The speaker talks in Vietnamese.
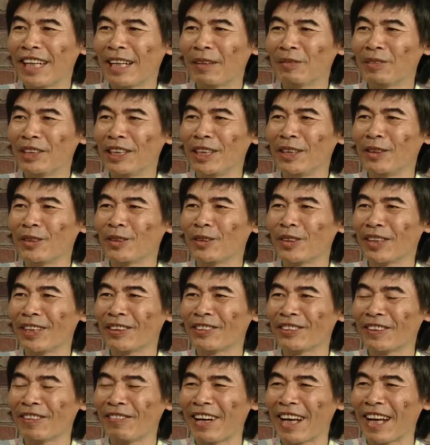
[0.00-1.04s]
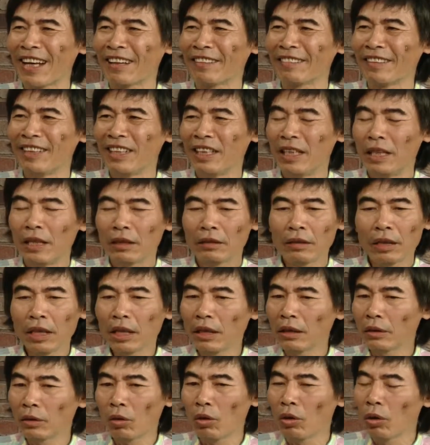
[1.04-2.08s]
em chịu thôi em không dám làm. Cho
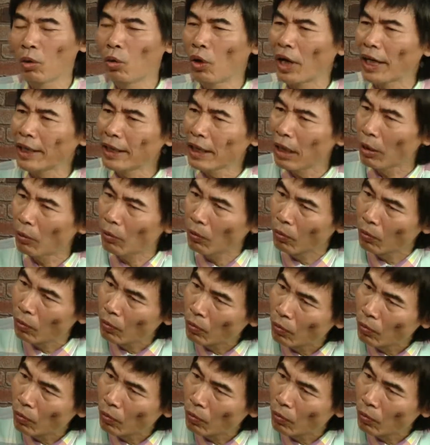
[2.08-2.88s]
nên tôi có đuổi anh đóng.